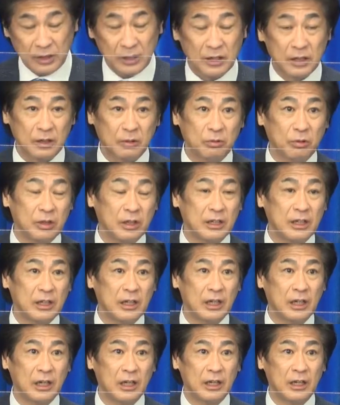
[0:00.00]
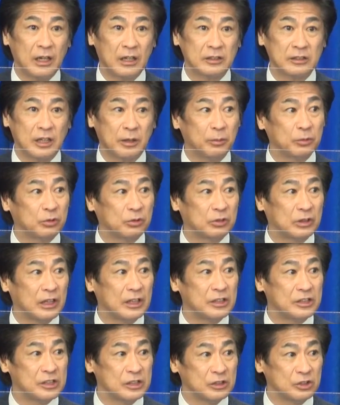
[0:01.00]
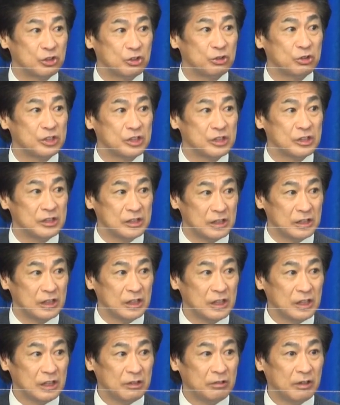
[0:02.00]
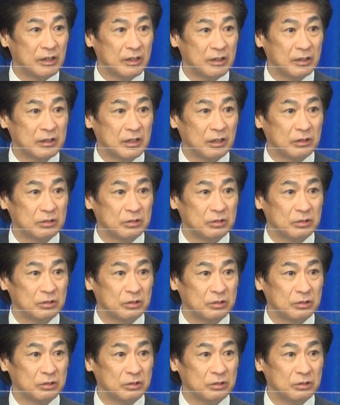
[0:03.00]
えこれから坂本大臣中心に我々各